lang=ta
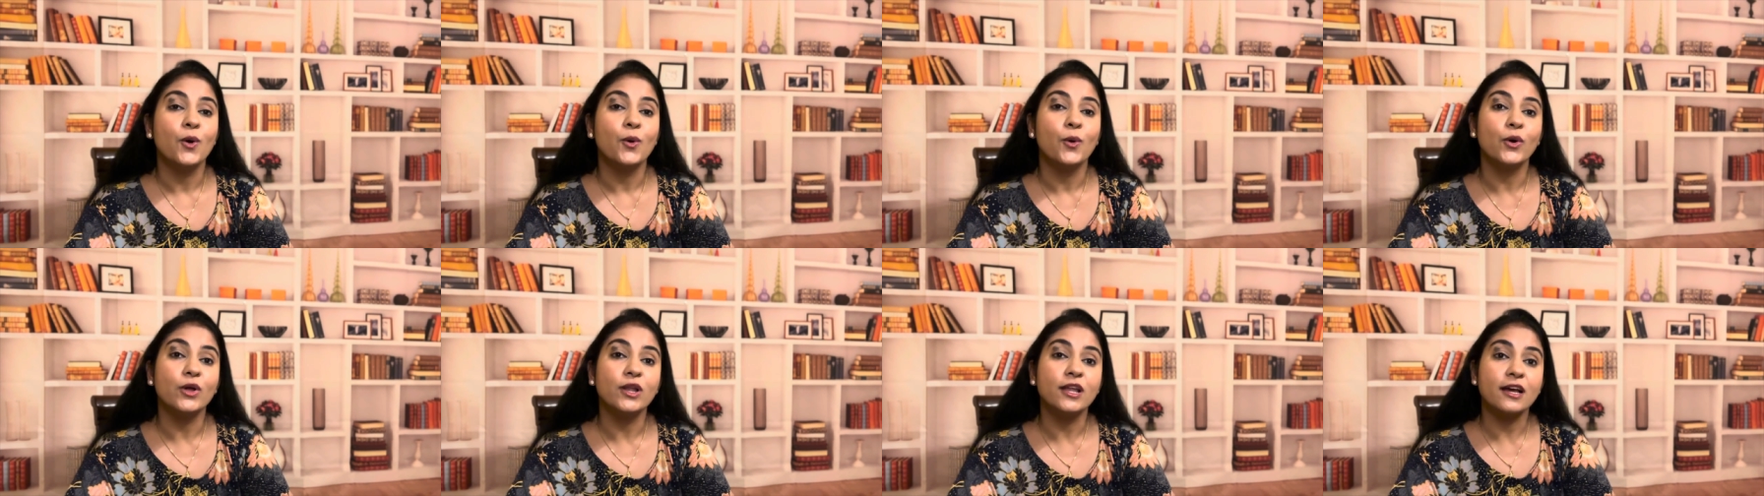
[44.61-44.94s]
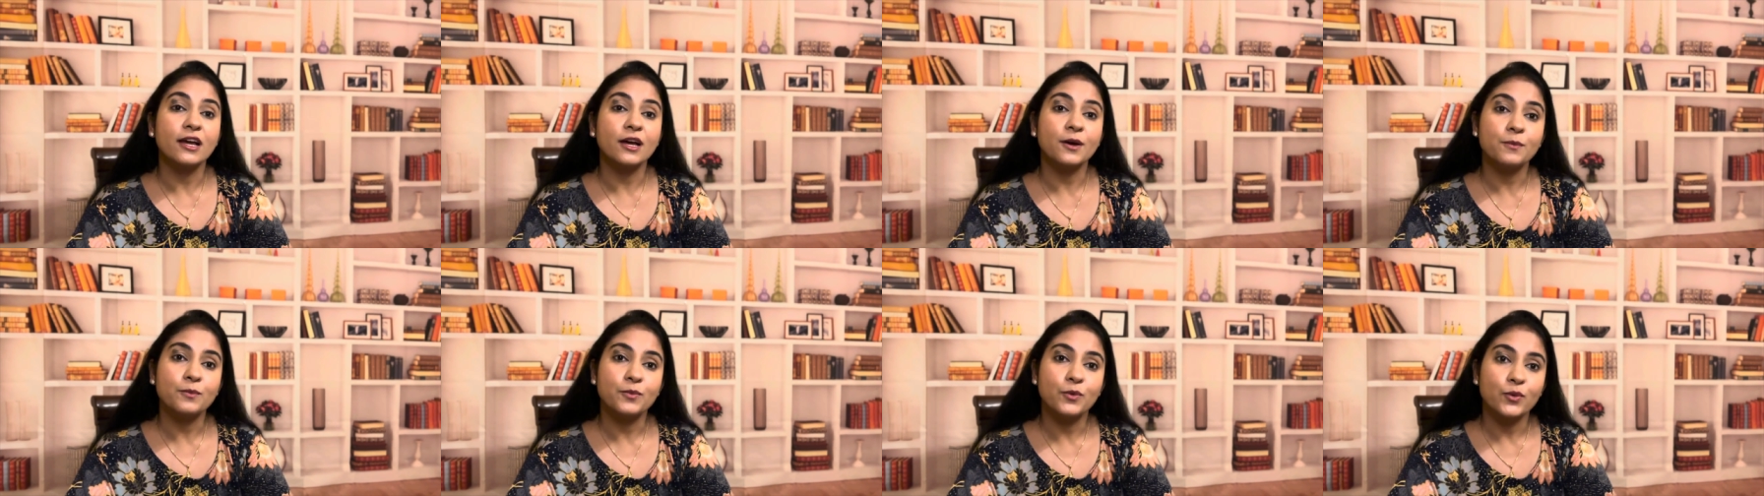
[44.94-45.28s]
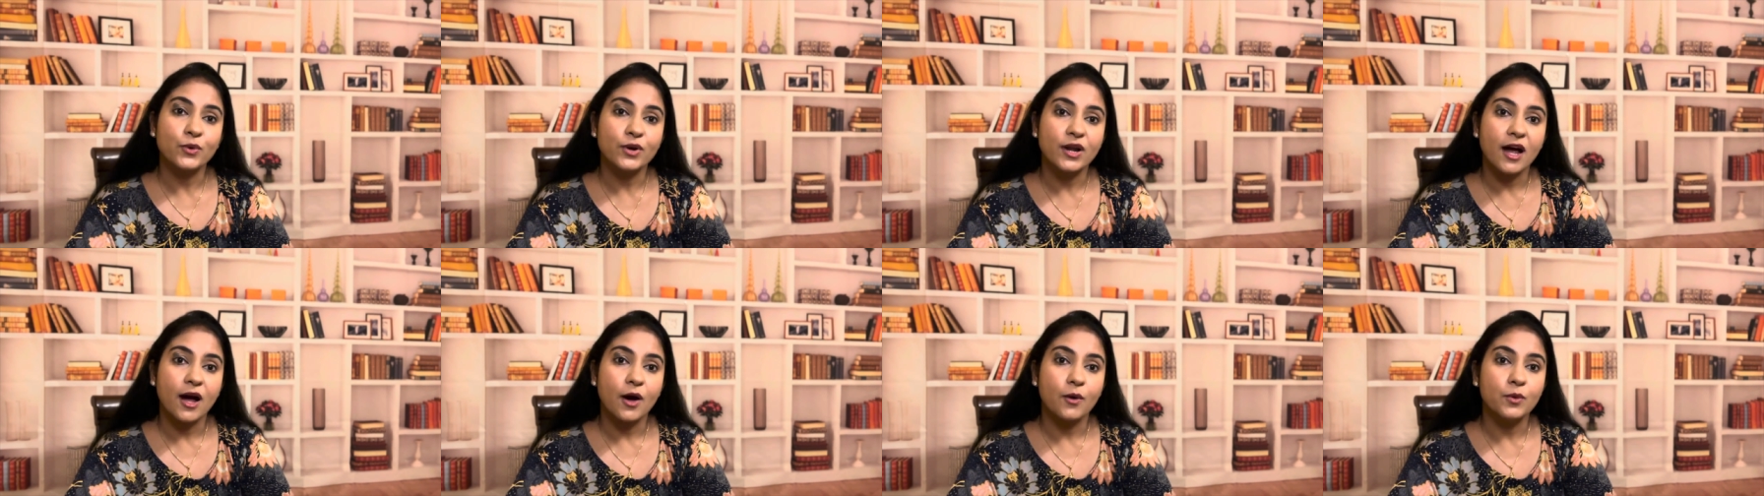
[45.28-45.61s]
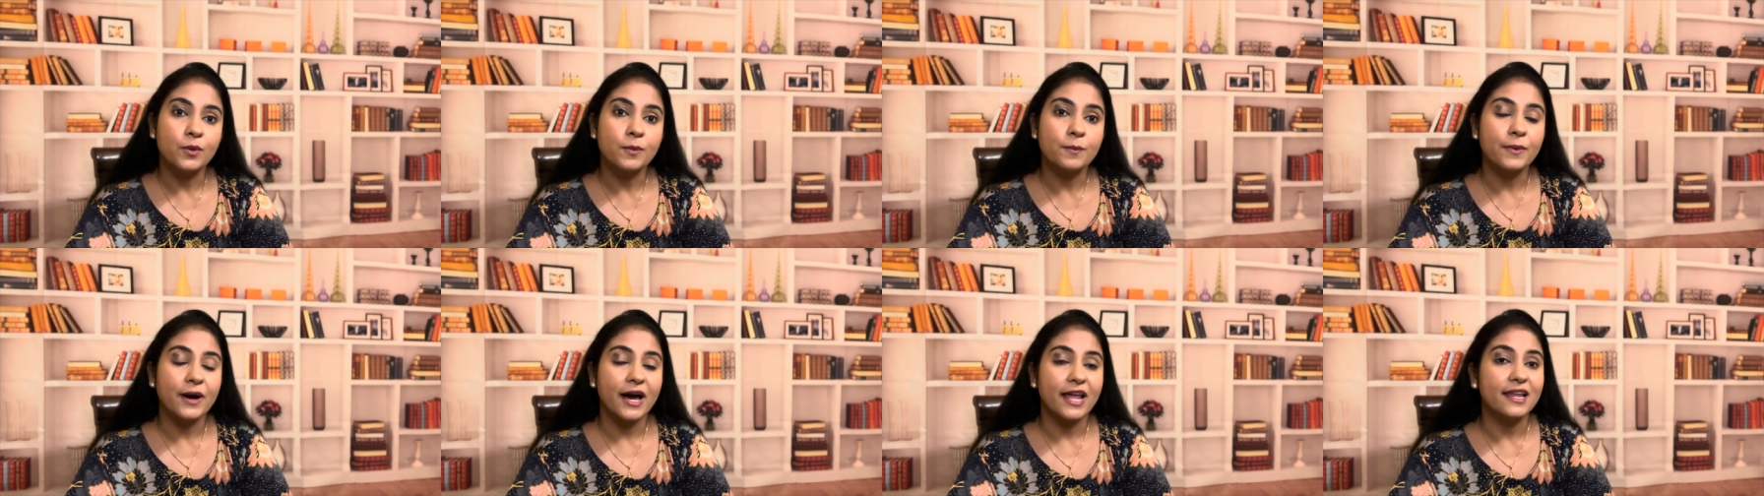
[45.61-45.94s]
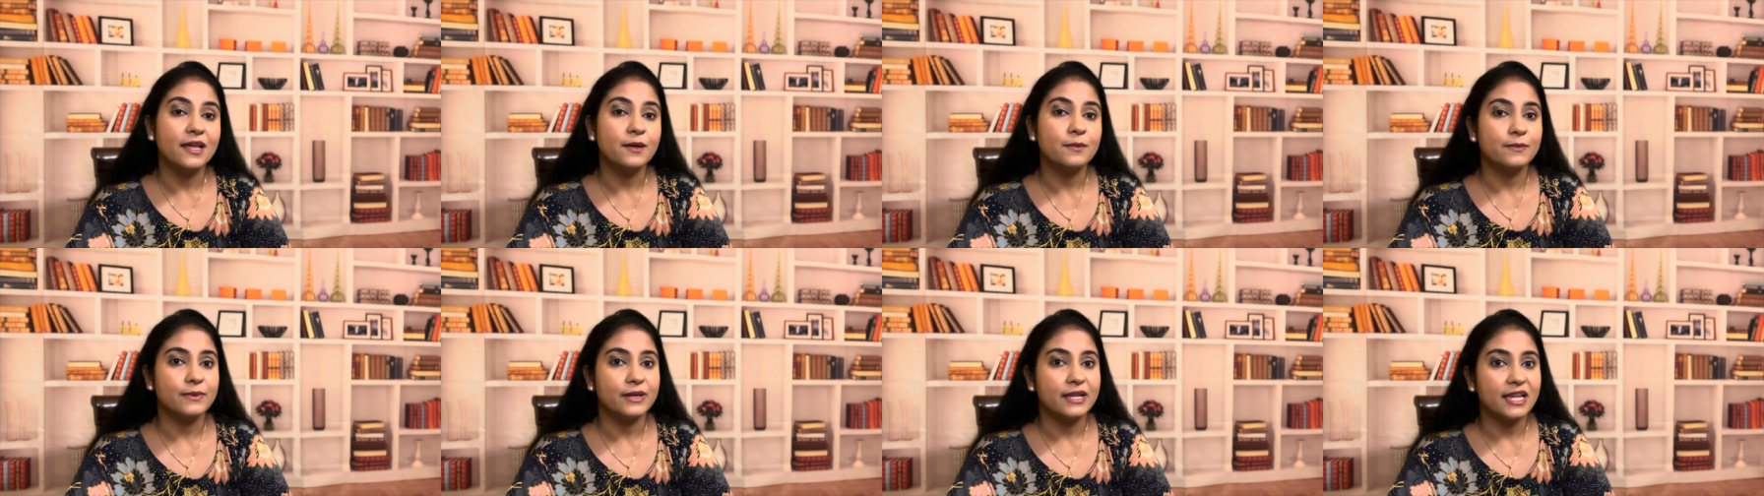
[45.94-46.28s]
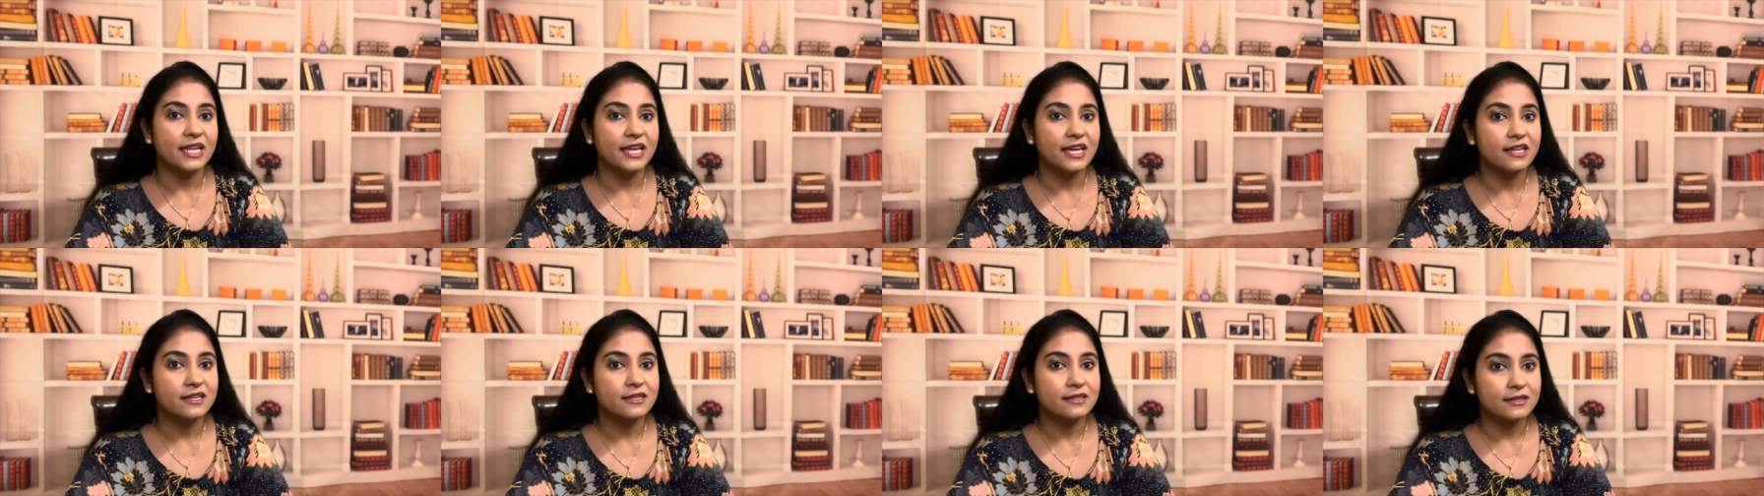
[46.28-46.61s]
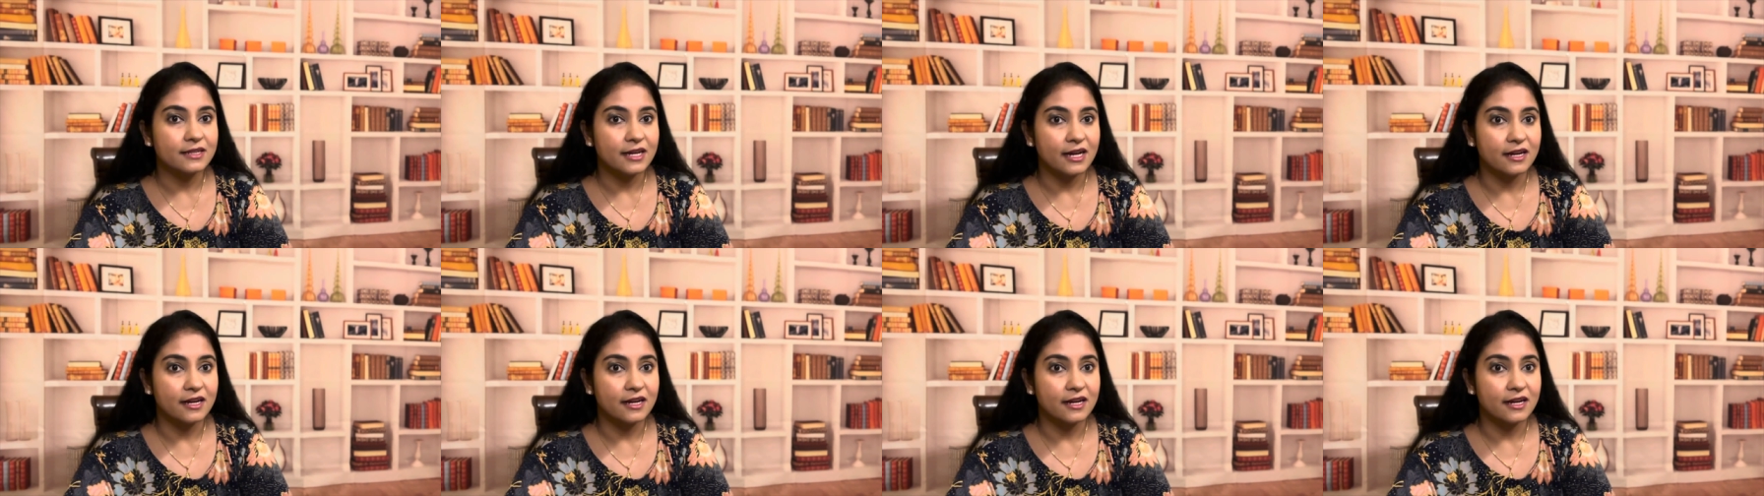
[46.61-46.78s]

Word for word: உலகம் பூராவும் பல மில்லியன்